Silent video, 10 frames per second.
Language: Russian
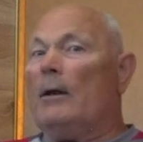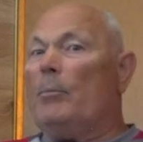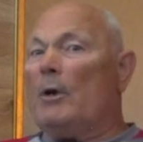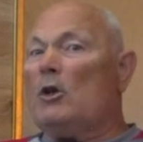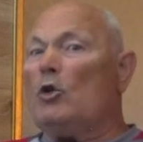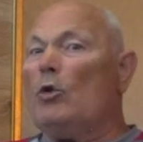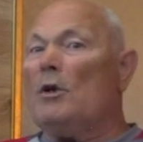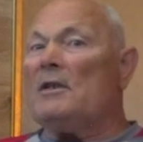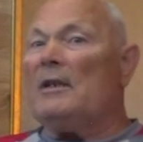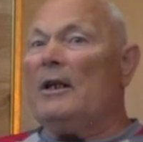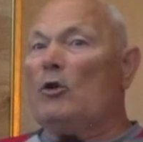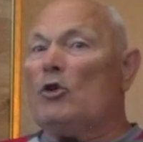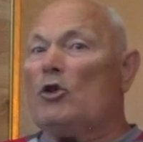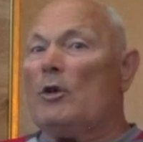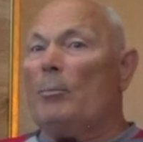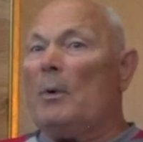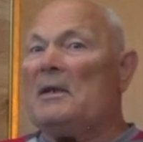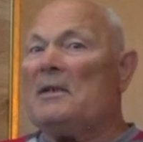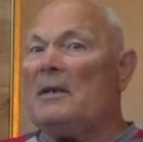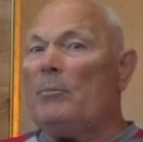И происходит следующее,
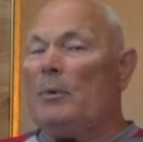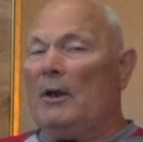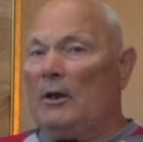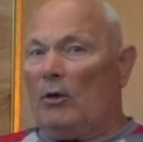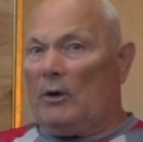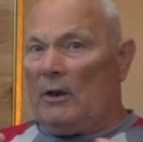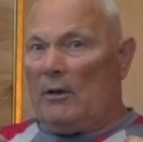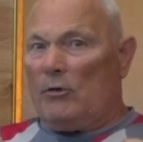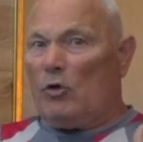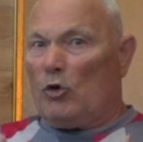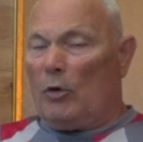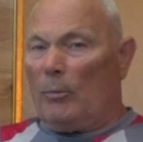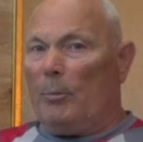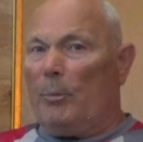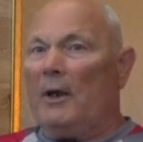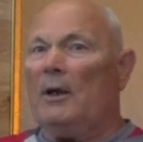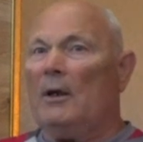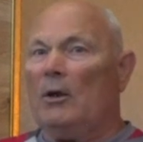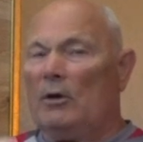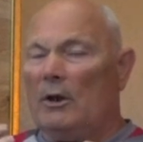постепенно вот это все, что мы
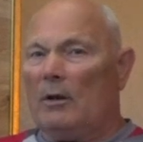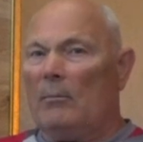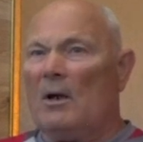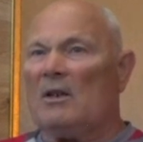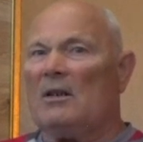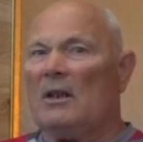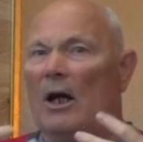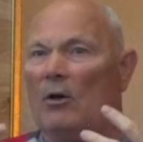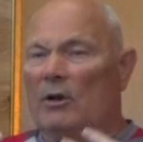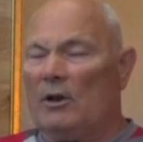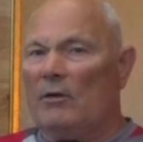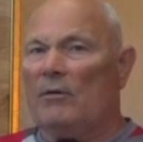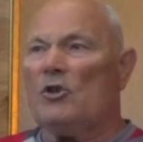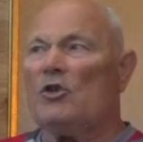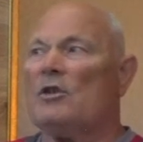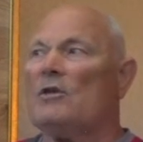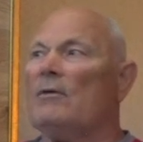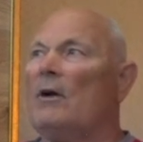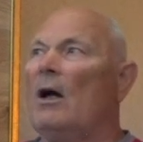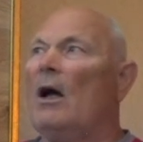приняли, вот эти масла, вот эти
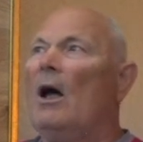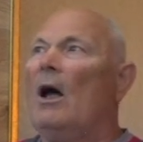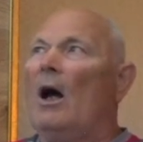вещества,